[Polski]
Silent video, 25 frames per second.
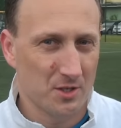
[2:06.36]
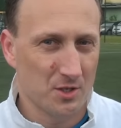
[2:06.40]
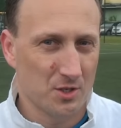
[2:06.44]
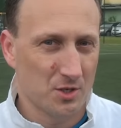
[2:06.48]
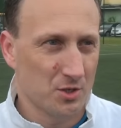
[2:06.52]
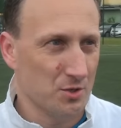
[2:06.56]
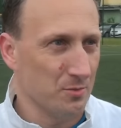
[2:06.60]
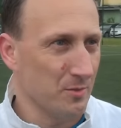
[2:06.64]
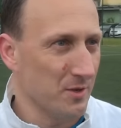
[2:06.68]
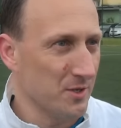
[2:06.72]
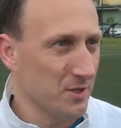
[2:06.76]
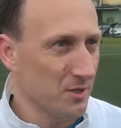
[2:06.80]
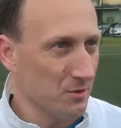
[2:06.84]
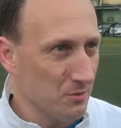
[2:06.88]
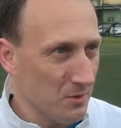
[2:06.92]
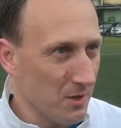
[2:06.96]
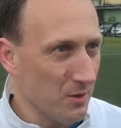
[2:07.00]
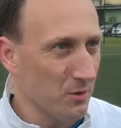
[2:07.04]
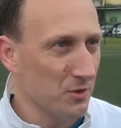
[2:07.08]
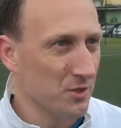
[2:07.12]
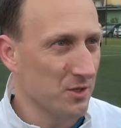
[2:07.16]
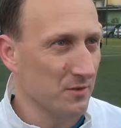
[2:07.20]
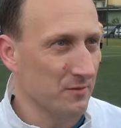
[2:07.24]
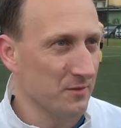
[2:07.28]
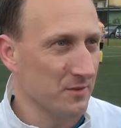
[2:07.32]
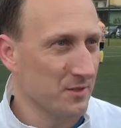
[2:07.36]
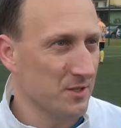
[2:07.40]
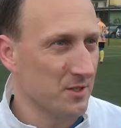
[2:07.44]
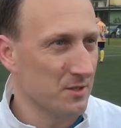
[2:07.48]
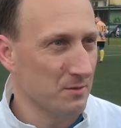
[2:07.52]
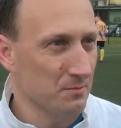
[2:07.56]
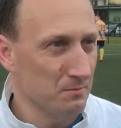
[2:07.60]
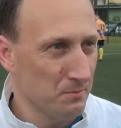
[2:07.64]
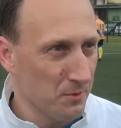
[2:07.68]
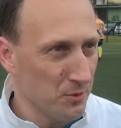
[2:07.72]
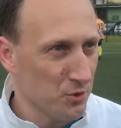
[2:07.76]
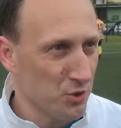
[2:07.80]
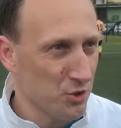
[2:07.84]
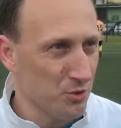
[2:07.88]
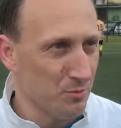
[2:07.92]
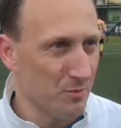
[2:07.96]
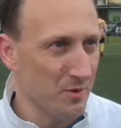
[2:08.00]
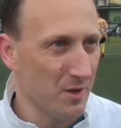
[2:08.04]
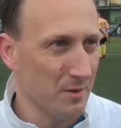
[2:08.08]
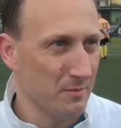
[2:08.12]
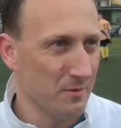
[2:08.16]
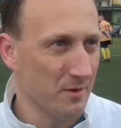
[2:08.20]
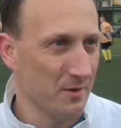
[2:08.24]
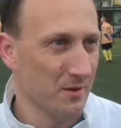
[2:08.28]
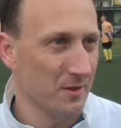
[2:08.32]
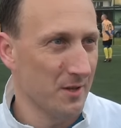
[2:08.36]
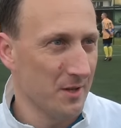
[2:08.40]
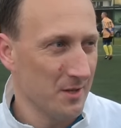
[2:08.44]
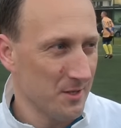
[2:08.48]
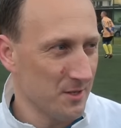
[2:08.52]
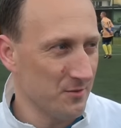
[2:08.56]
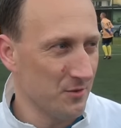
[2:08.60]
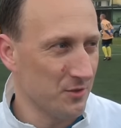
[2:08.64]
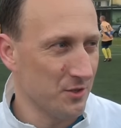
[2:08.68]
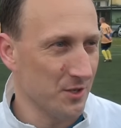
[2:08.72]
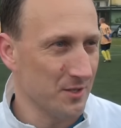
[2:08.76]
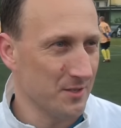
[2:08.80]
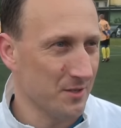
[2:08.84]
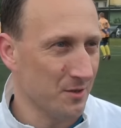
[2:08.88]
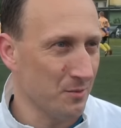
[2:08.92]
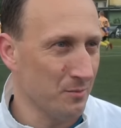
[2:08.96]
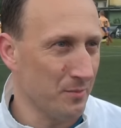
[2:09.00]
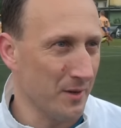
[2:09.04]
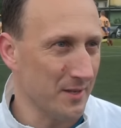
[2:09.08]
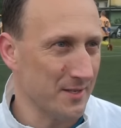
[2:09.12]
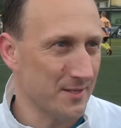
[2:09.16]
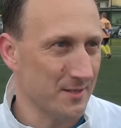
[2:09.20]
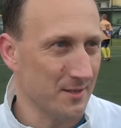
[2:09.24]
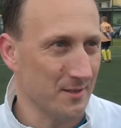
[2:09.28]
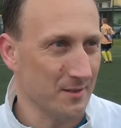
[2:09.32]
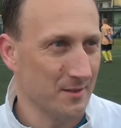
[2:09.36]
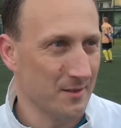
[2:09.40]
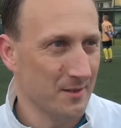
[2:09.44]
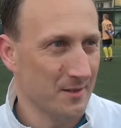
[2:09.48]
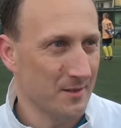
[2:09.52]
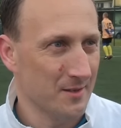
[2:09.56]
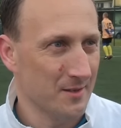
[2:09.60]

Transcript: też trzy mecze udało się, więc podtrzymujemy zwycięską pasę.